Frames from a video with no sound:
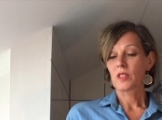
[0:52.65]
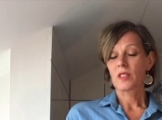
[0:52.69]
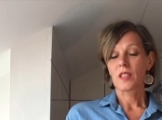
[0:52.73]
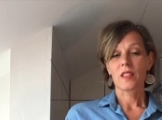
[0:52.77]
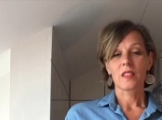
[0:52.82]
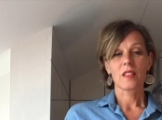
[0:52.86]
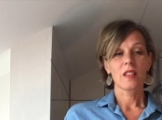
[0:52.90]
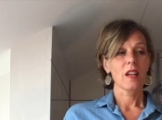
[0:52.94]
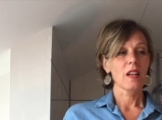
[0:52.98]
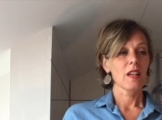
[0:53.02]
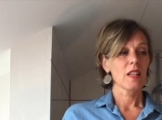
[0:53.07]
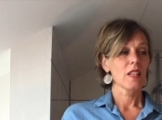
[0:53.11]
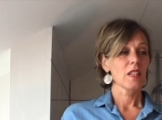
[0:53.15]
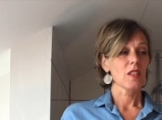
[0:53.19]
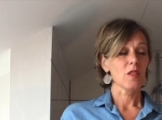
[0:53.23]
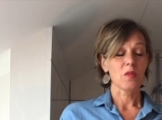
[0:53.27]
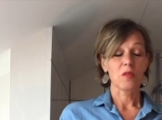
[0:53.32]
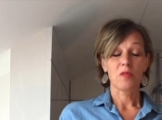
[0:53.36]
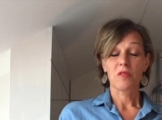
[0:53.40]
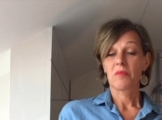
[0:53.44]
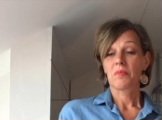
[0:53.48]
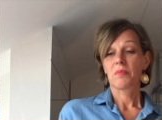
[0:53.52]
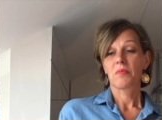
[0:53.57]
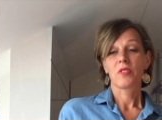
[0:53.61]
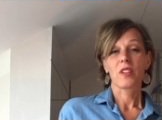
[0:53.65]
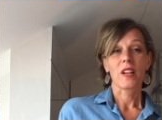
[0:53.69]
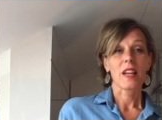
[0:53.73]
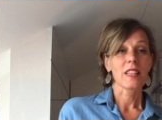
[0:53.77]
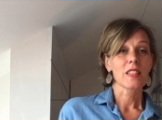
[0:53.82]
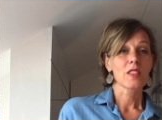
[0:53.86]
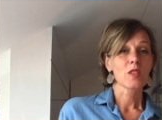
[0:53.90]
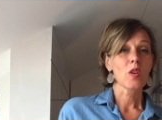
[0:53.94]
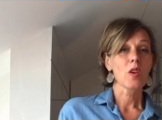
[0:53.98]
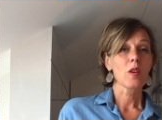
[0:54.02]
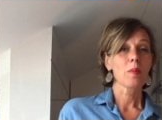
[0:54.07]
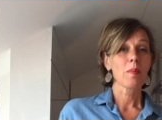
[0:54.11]
dann kalt und
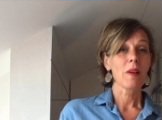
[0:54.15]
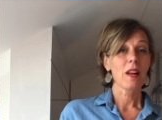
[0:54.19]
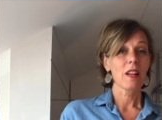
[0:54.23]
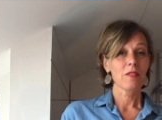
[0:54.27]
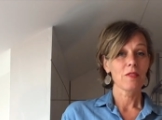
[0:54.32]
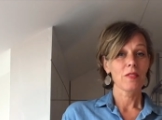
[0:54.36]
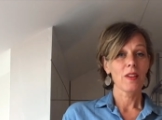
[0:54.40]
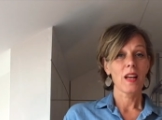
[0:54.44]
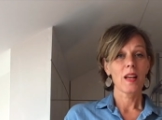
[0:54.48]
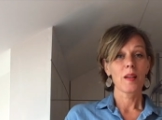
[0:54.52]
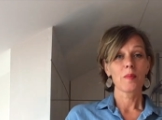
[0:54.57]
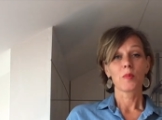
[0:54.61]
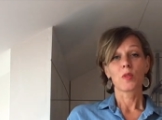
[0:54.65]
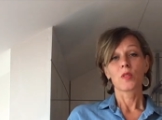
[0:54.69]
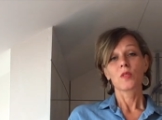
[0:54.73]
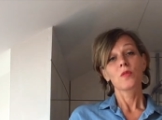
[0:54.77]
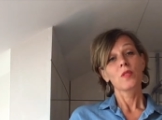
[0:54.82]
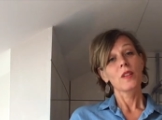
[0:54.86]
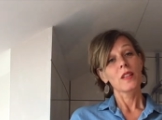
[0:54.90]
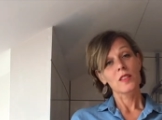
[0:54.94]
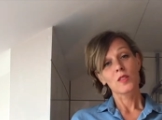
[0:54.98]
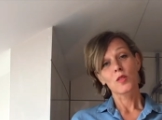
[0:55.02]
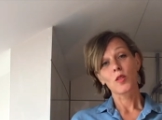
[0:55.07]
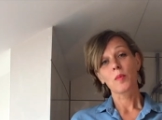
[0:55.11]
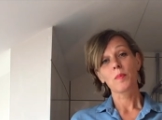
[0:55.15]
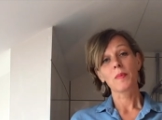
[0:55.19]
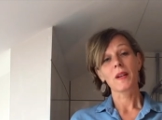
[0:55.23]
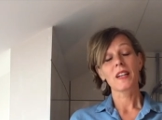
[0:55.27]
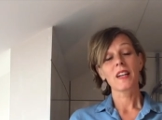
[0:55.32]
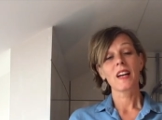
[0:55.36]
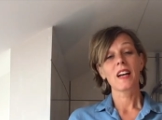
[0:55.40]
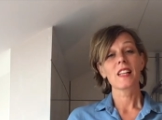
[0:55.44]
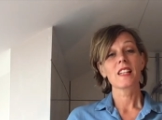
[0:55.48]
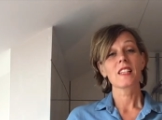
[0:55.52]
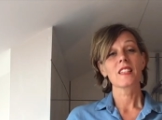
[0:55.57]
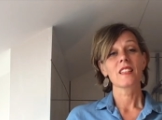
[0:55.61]
vielleicht nochmal warm und vielleicht nochmal
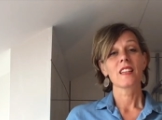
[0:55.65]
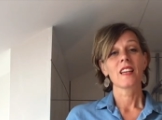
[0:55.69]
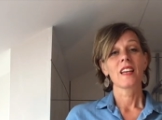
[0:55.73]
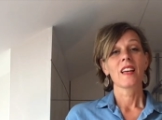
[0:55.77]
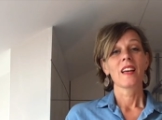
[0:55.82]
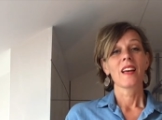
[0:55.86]
kalt.